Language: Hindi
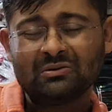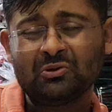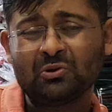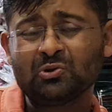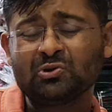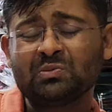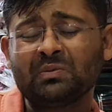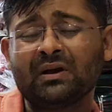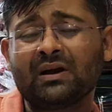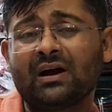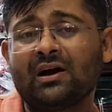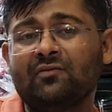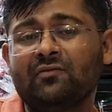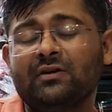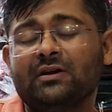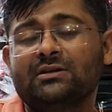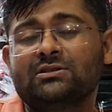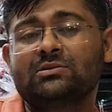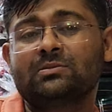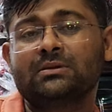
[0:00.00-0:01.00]
तो उसमें
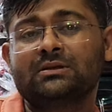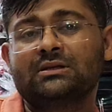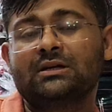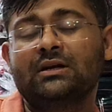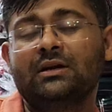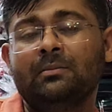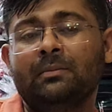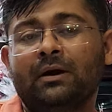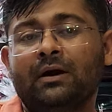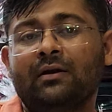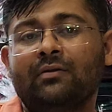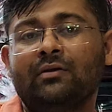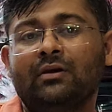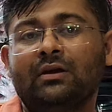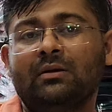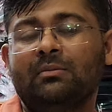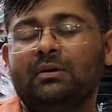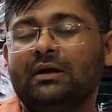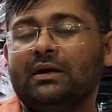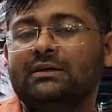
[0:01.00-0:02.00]
काफ़ी कस्टमर्स की डिमांड
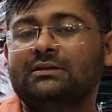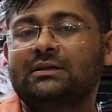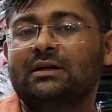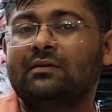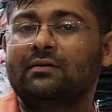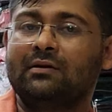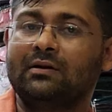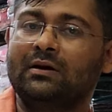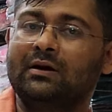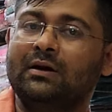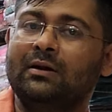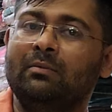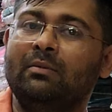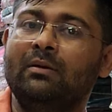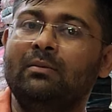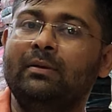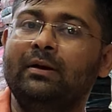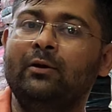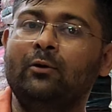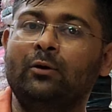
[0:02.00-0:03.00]
थी कि भैया इसके अंदर ना
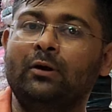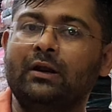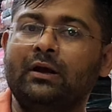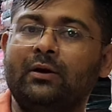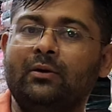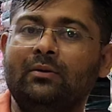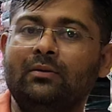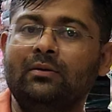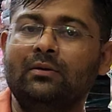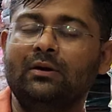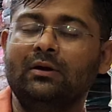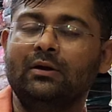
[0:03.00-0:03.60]
डबल बेड और ले आओ